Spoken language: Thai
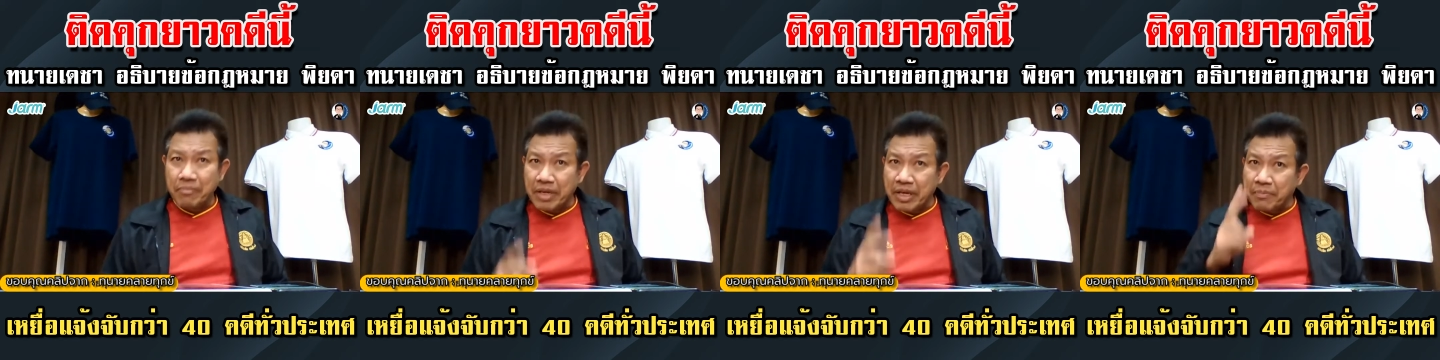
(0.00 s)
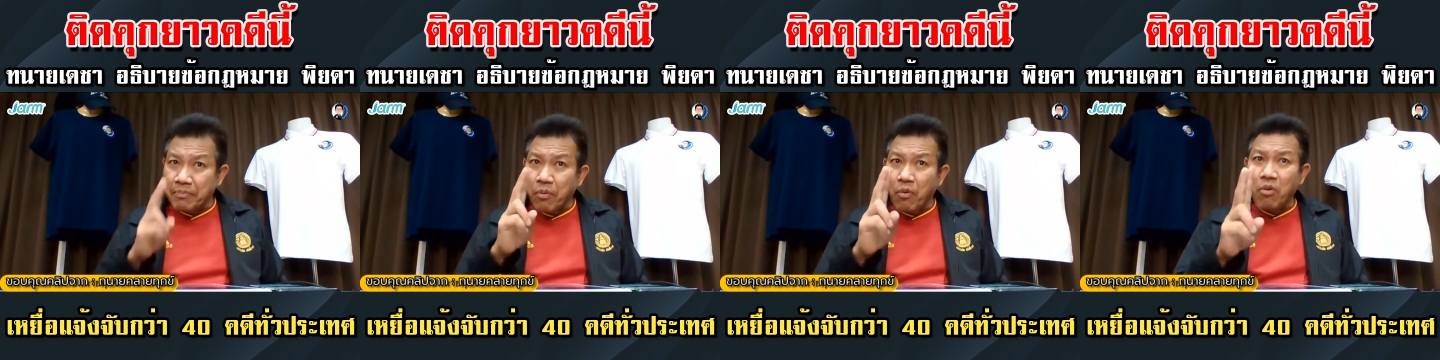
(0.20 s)

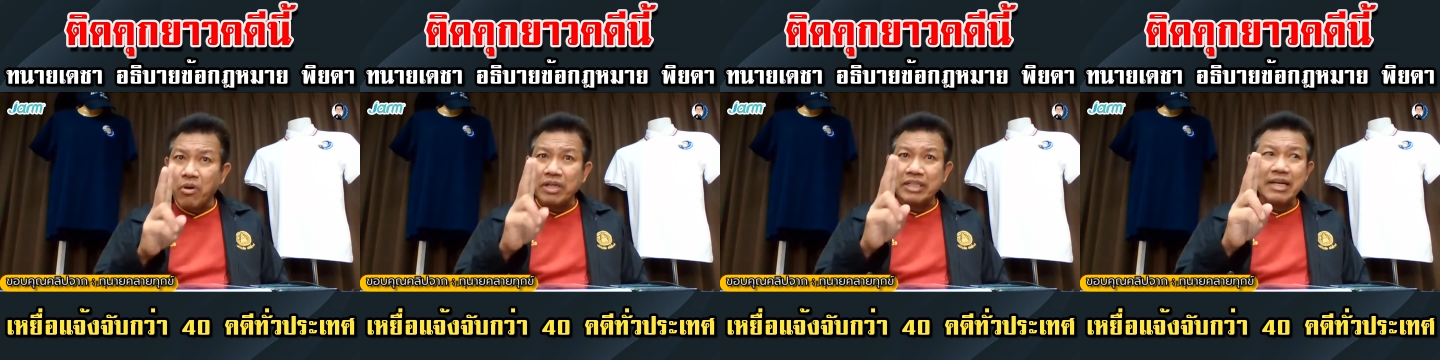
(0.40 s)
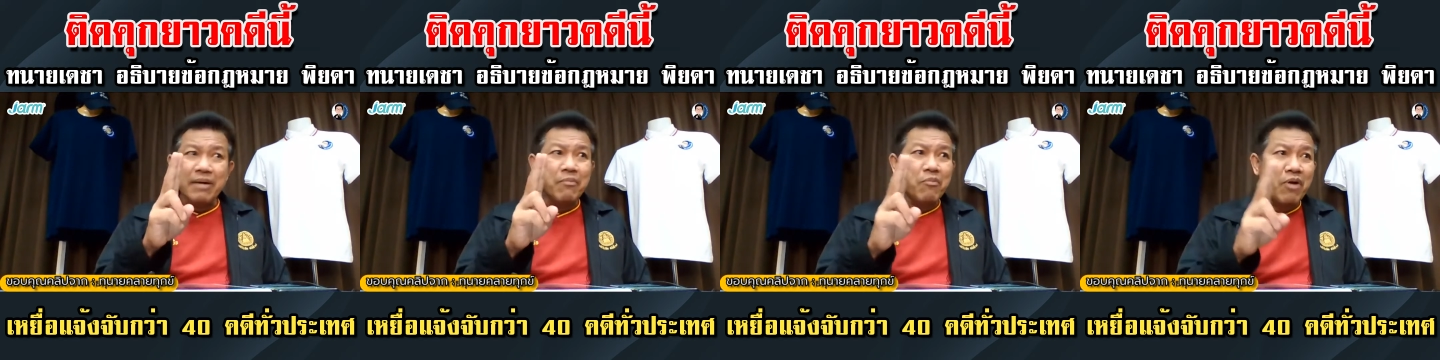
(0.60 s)
มีผู้
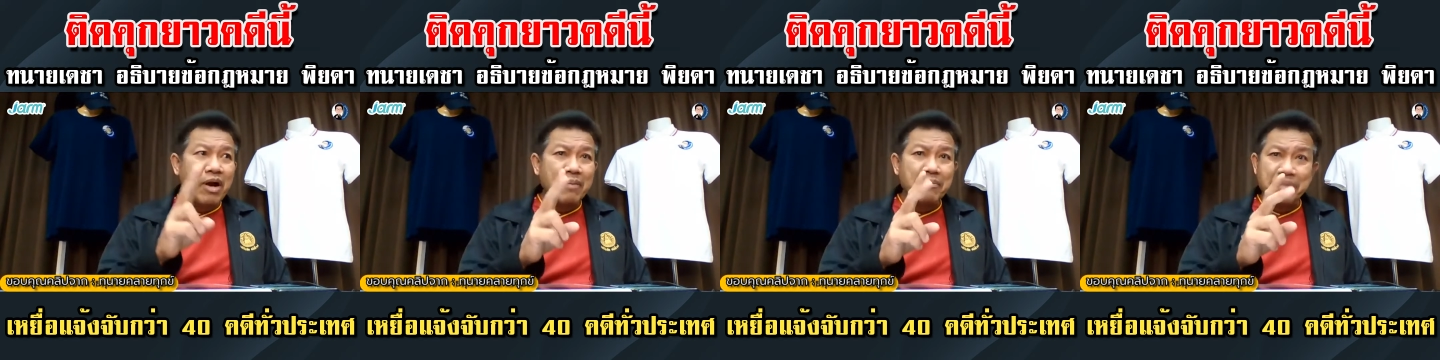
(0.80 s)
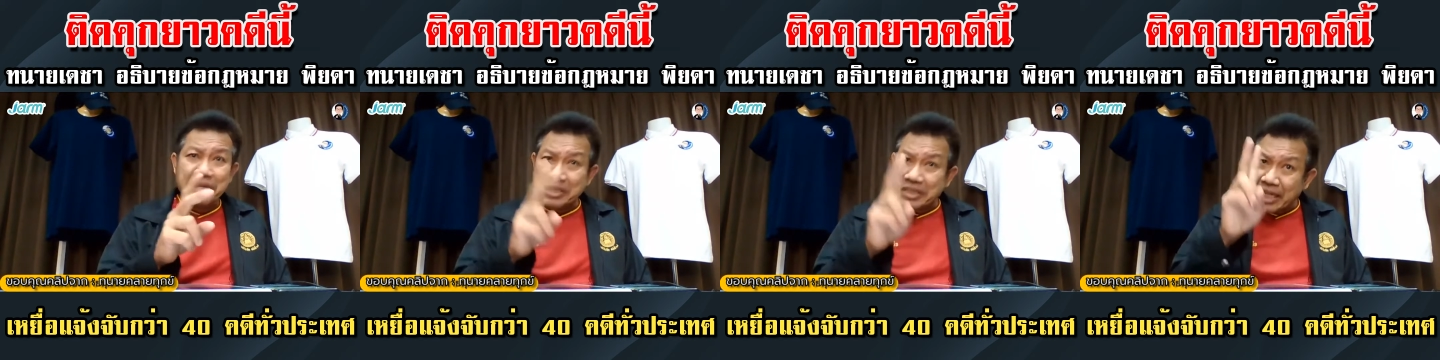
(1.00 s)
กระทำค
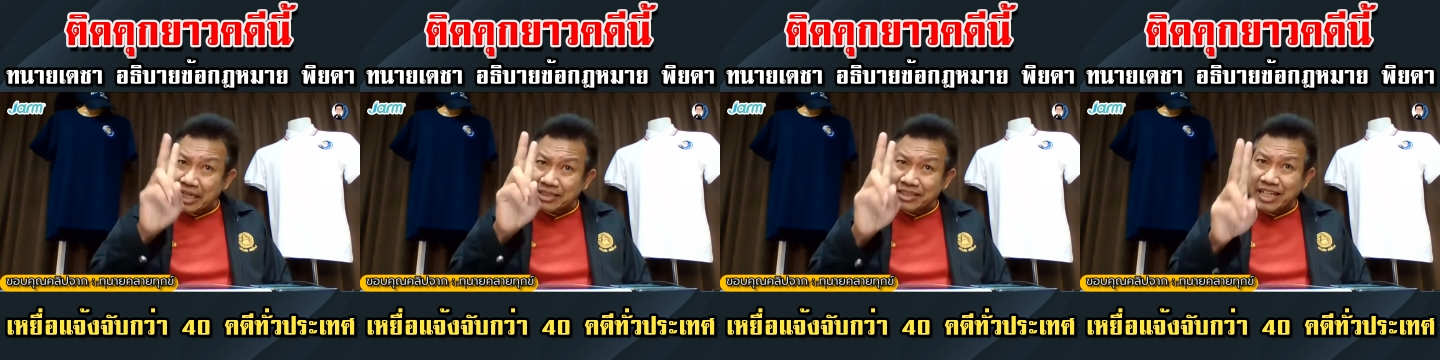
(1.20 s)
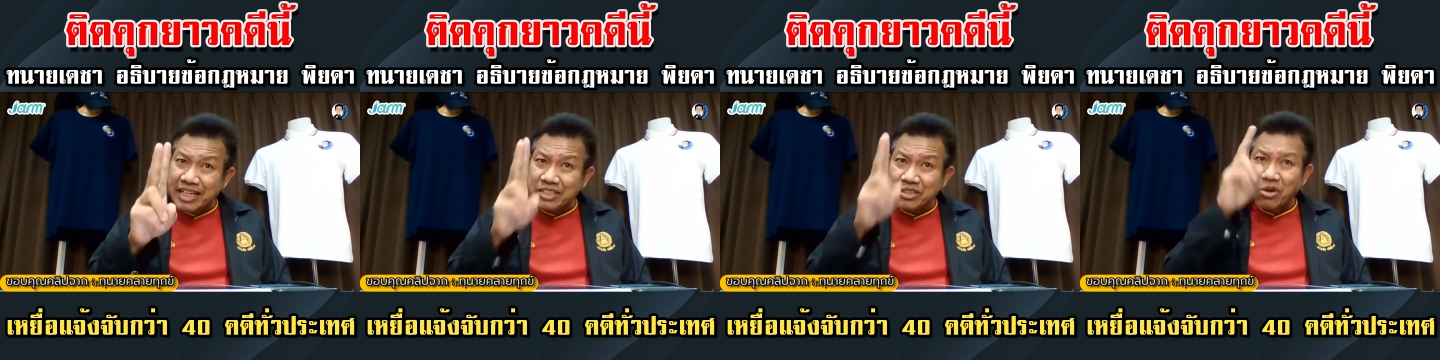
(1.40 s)
วามผิด
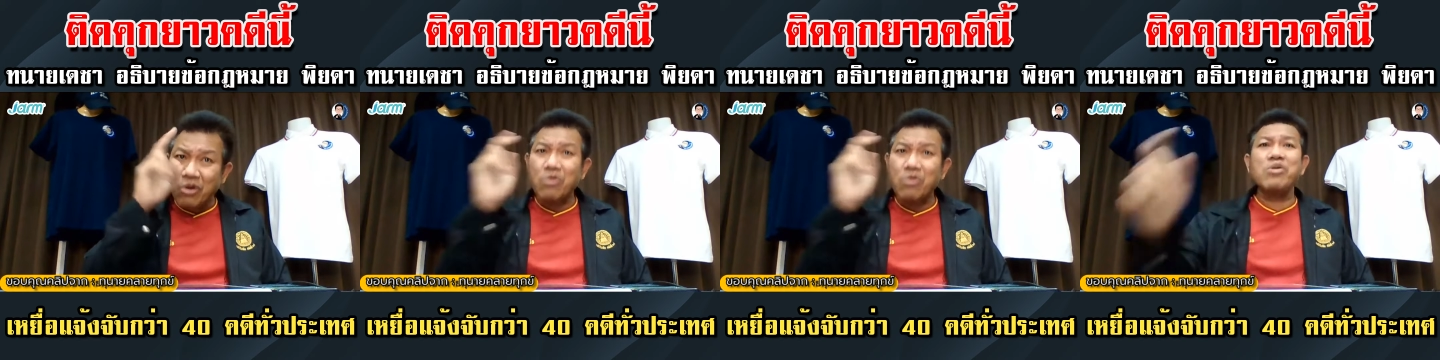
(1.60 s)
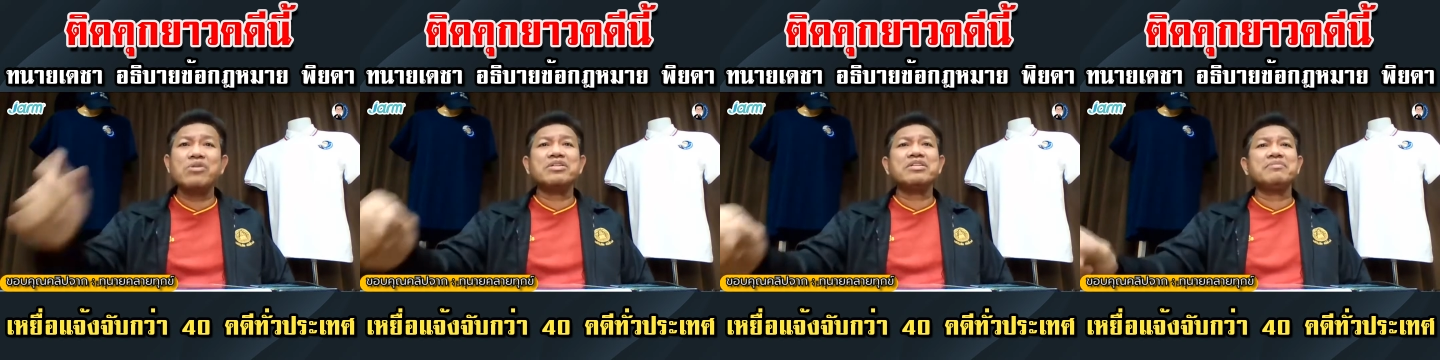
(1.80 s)
ตั้งแต่สอ
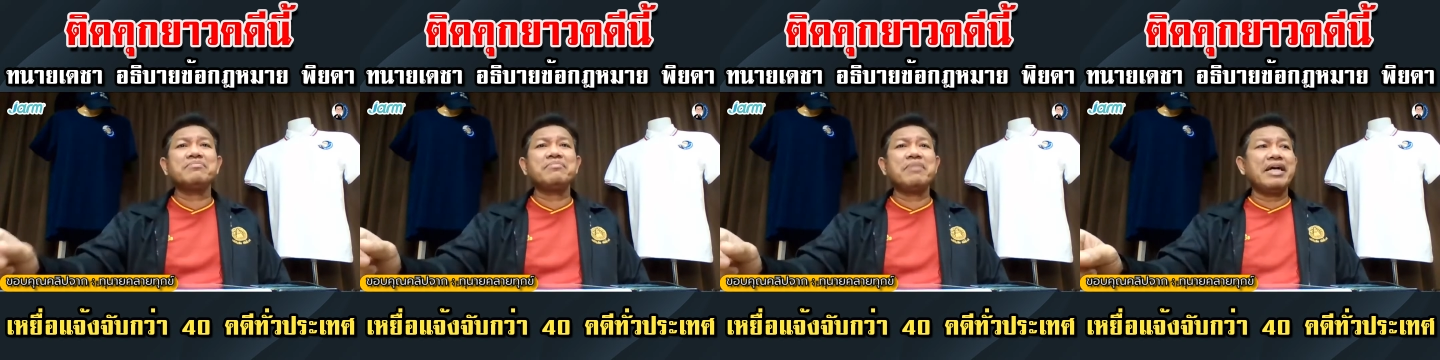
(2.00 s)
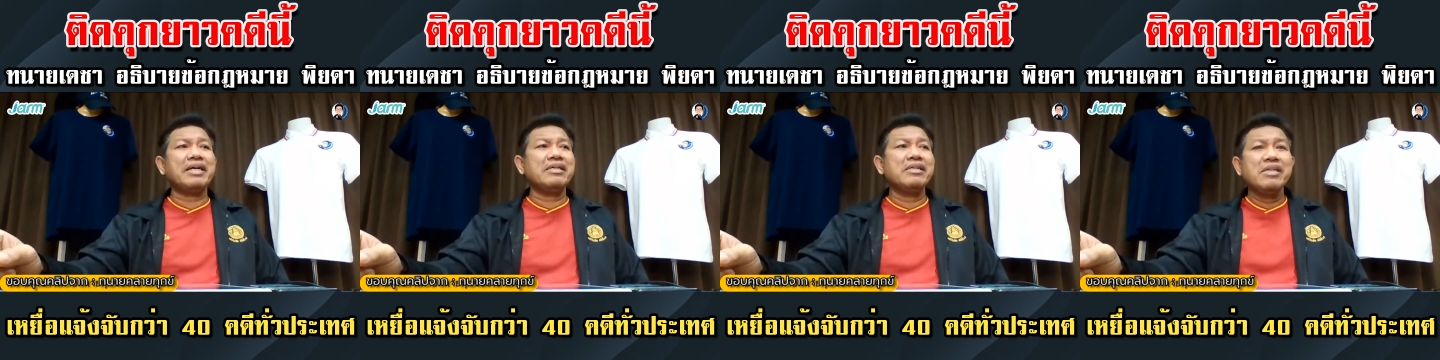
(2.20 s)
งคนขึ้
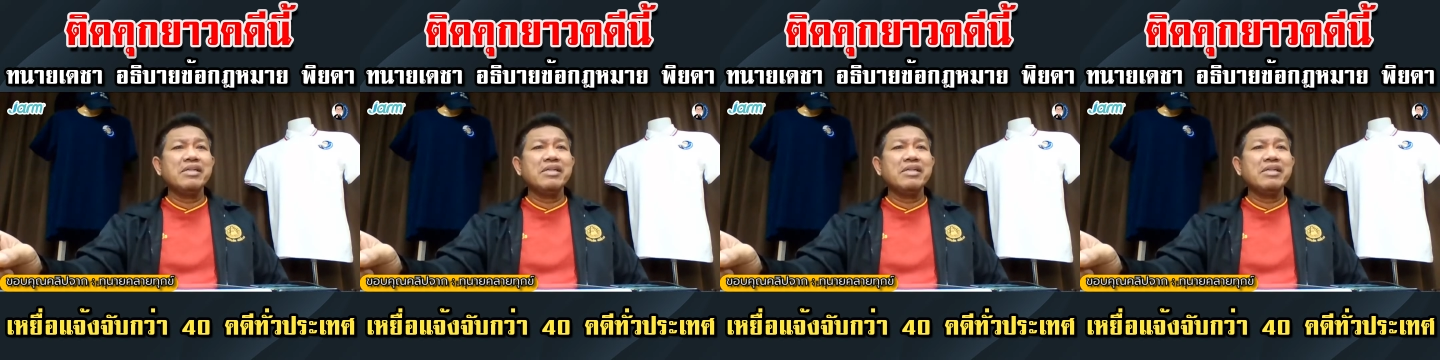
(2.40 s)
นไป